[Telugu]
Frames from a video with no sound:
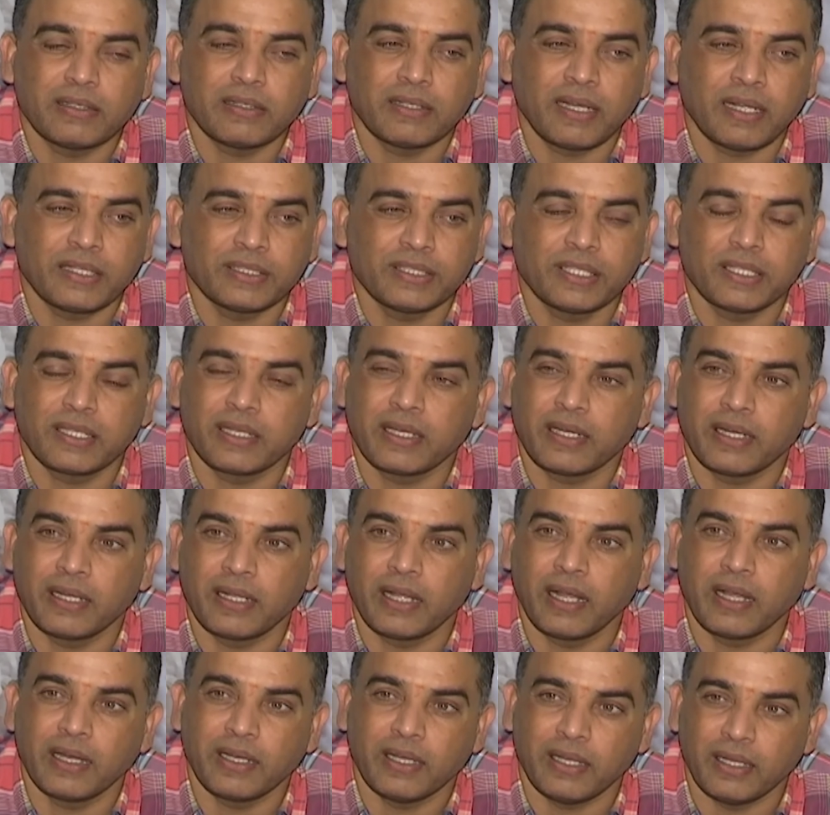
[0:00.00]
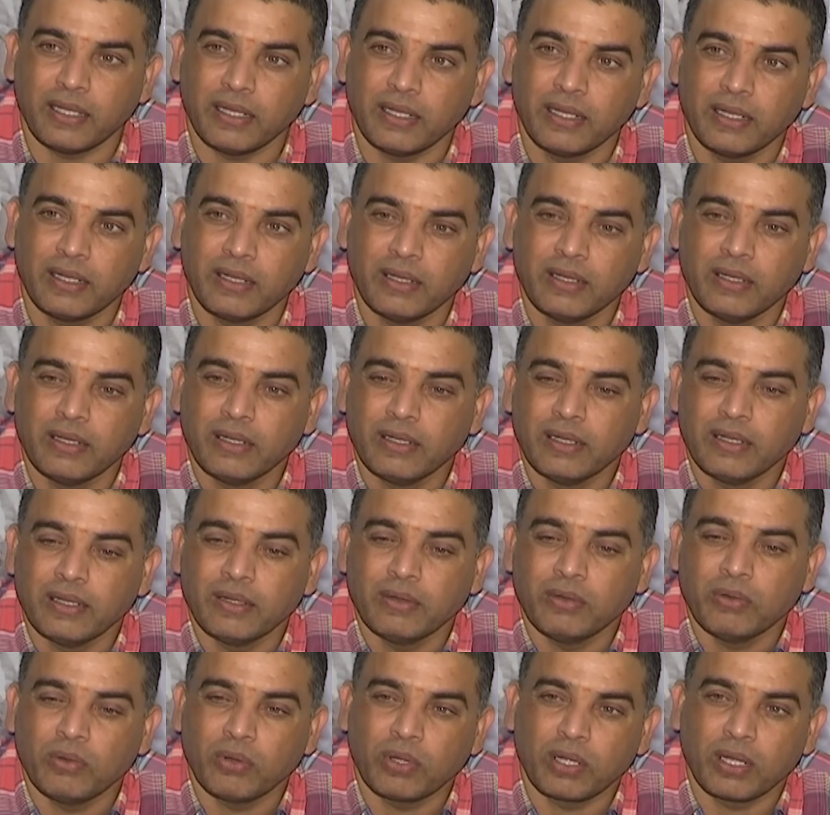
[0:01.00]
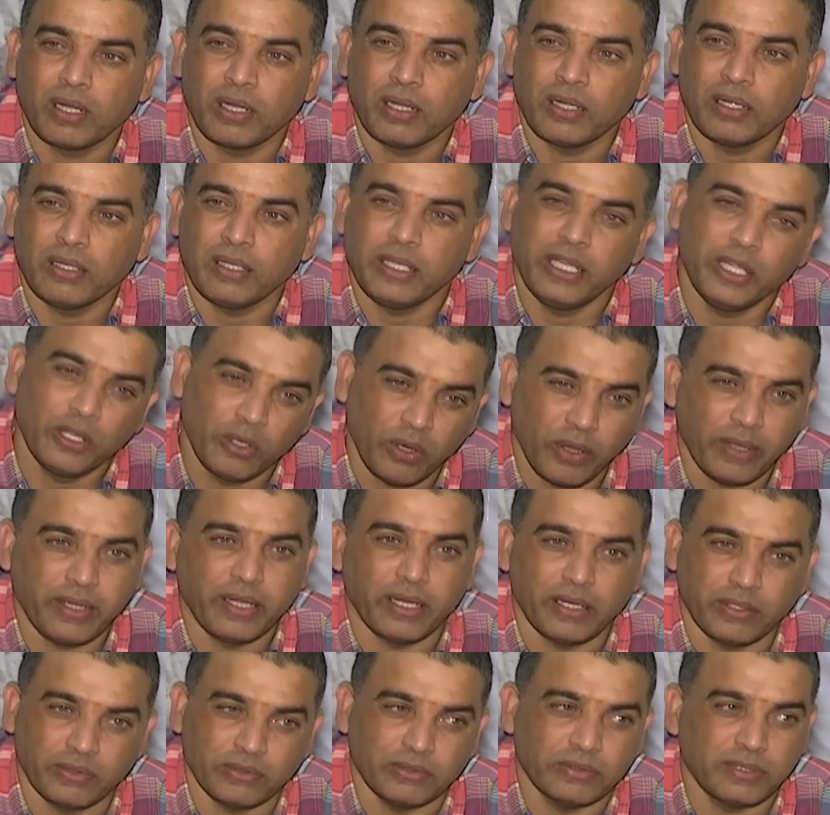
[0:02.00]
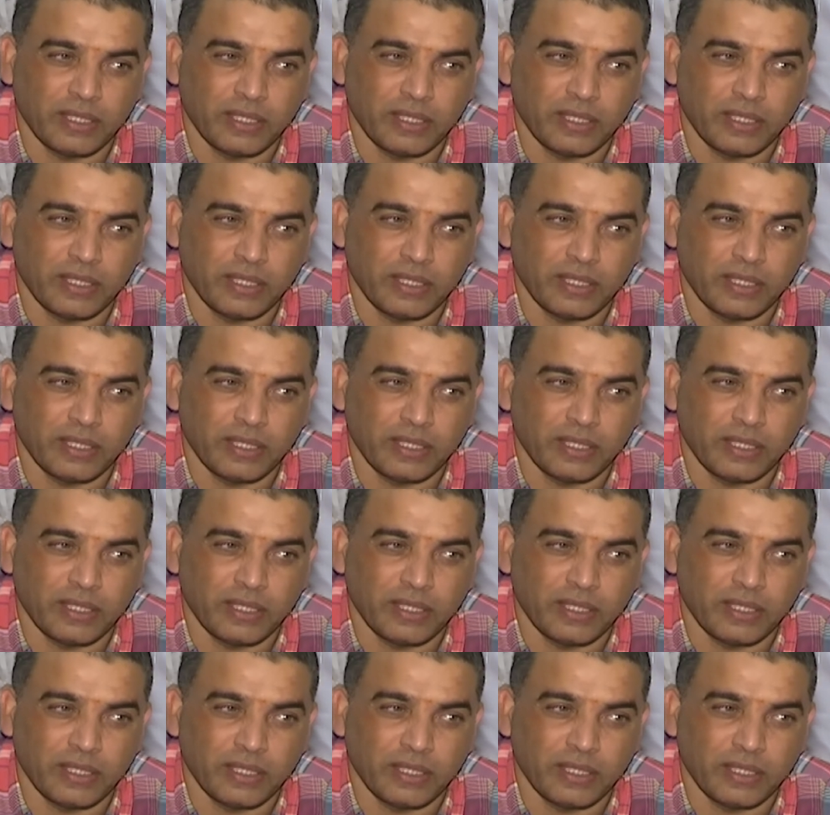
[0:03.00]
రాజశేఖర రెడ్డి గారి ఒక హీరో అయ్యాడు